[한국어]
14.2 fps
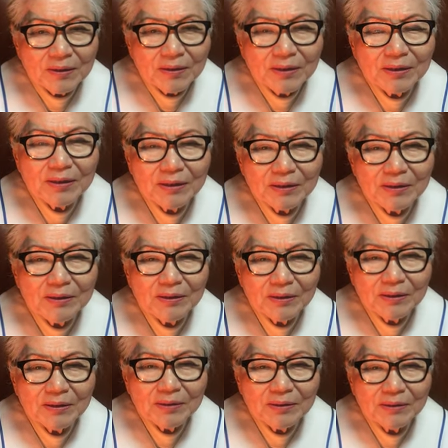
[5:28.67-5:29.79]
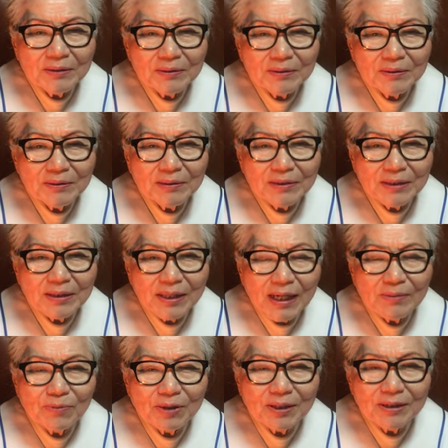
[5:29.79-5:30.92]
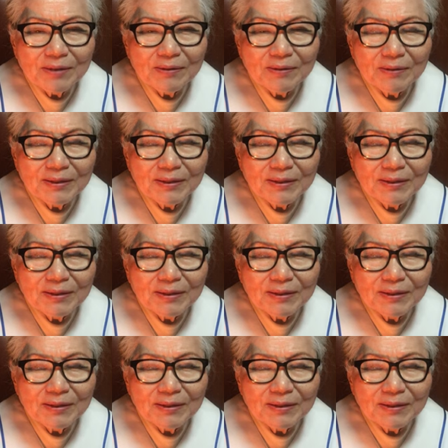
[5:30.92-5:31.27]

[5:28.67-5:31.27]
그 어, 저기 할머니는